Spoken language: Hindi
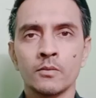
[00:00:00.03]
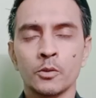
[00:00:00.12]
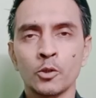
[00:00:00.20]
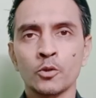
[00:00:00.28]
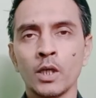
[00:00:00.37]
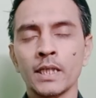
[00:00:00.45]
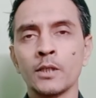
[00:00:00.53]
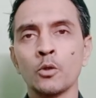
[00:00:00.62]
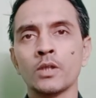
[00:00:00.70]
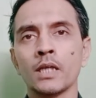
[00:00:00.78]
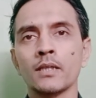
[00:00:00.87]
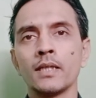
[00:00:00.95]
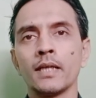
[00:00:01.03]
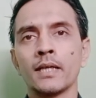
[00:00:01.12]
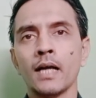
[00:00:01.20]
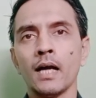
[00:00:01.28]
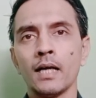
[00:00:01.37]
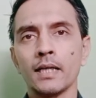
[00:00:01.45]
दोस्तों एक यूजर ने
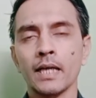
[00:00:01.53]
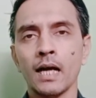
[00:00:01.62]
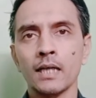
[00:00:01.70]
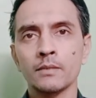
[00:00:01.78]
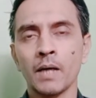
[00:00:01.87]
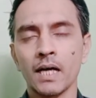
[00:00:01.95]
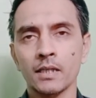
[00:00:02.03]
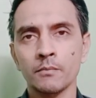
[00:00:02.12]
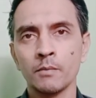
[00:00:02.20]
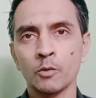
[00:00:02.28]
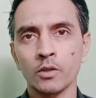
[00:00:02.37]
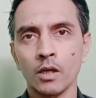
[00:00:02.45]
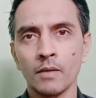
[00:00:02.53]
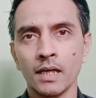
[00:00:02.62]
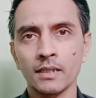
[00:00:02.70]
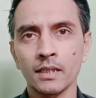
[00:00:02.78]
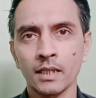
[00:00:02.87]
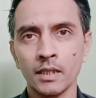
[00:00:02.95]
लिखा है कि आज भारत में
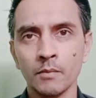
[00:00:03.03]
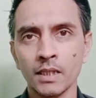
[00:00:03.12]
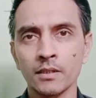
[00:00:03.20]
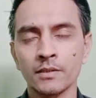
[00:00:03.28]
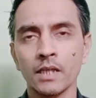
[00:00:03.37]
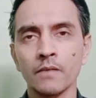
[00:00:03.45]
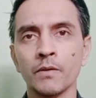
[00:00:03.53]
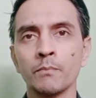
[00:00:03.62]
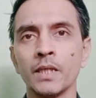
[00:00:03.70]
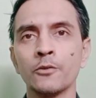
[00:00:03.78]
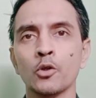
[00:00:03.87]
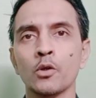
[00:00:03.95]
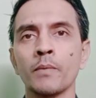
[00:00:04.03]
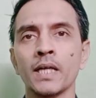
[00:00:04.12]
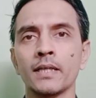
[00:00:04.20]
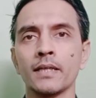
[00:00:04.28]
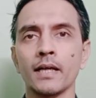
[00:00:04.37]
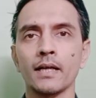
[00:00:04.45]
मुसलमान की कीमत सिर्फ बीस रुपए
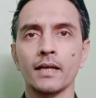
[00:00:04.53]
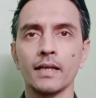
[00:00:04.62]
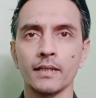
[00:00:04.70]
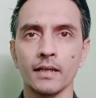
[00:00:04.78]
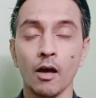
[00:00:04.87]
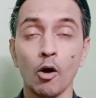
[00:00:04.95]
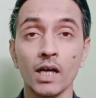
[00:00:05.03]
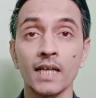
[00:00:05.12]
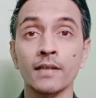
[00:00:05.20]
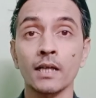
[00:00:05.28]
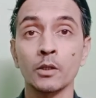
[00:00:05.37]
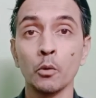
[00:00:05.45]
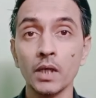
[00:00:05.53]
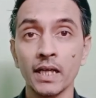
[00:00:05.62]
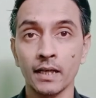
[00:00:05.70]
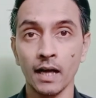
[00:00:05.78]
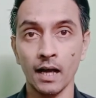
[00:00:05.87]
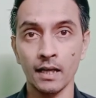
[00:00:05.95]
की रह गई है और ऐसा क्यों
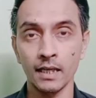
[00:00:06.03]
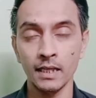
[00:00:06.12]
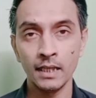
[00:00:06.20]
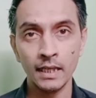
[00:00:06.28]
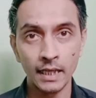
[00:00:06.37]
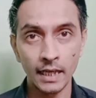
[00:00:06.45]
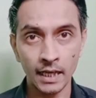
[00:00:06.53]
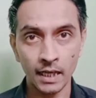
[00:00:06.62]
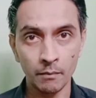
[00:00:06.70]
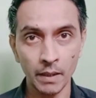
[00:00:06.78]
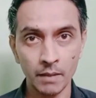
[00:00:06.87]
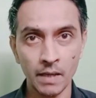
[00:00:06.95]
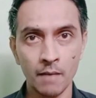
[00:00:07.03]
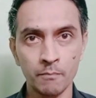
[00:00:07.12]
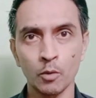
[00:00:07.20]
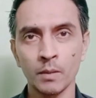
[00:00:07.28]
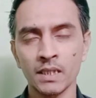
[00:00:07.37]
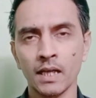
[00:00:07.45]
लिखा है एक खबर मैं
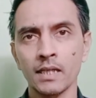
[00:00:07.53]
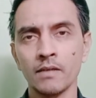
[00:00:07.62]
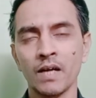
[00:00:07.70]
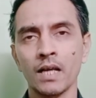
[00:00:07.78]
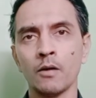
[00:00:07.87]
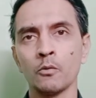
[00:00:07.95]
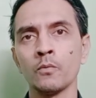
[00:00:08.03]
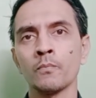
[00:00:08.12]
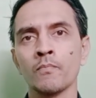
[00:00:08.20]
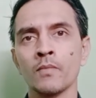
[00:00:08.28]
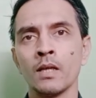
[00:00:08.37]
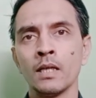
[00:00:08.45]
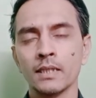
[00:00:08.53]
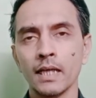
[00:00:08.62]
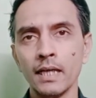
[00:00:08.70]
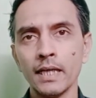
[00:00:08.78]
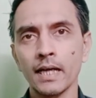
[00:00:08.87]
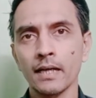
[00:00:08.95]
आपको बताने वाला हूं
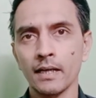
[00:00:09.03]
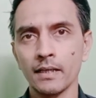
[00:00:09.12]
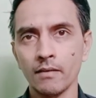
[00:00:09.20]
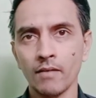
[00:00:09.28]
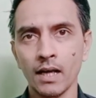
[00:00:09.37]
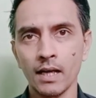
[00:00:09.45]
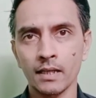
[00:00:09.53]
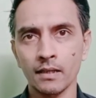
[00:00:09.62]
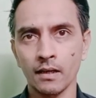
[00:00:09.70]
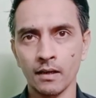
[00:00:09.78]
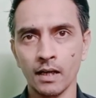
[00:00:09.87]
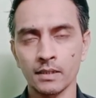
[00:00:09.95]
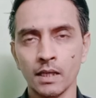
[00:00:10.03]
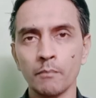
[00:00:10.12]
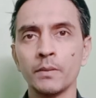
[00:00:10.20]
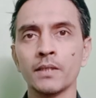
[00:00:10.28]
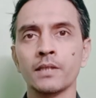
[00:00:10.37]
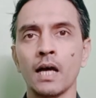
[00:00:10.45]
दिल्ली का रहने वाला एक लड़का
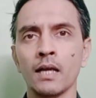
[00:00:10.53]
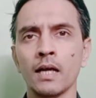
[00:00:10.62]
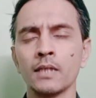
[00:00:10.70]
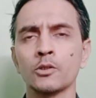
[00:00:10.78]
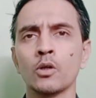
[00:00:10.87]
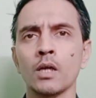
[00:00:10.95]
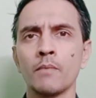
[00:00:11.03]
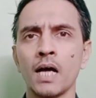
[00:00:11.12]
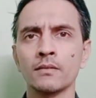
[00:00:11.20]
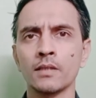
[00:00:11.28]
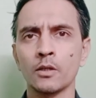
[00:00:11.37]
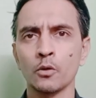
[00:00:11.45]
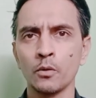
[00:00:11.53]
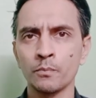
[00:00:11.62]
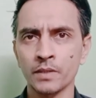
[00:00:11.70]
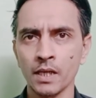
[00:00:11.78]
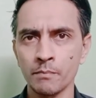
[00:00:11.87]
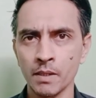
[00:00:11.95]
26 साल का जो कि मानसिक
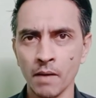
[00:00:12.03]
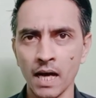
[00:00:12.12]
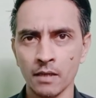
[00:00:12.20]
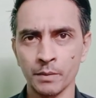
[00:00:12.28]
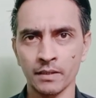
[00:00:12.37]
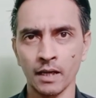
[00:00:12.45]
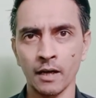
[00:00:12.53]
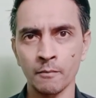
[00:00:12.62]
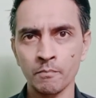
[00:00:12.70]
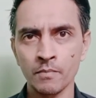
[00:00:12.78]
रूप से बीमार भी था